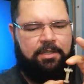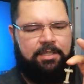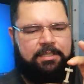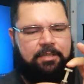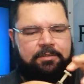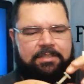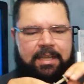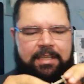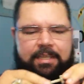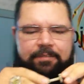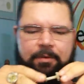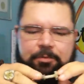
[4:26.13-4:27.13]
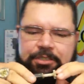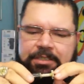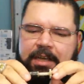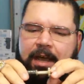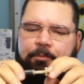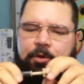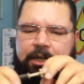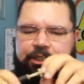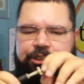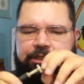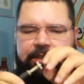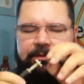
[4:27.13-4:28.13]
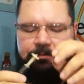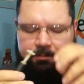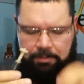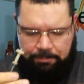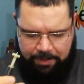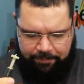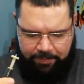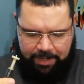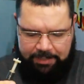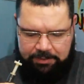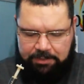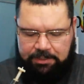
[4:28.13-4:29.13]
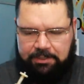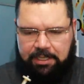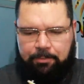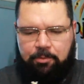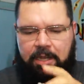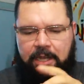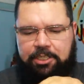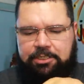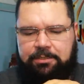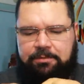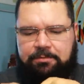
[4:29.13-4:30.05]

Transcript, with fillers: Então tá aqui, vamos tirar a borrachinha, bem fácil de tirar a borracha.